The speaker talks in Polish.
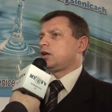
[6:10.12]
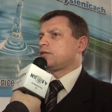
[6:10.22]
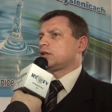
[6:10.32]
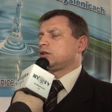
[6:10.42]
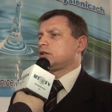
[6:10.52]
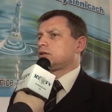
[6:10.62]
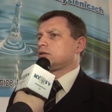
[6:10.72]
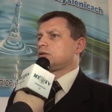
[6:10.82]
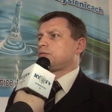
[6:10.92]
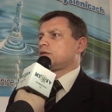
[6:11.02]
Jak ważne jest
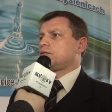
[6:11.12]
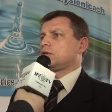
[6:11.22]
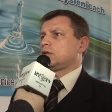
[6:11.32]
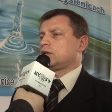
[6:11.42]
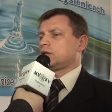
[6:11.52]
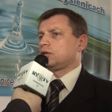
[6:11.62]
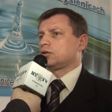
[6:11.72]
to, żeby tę wodę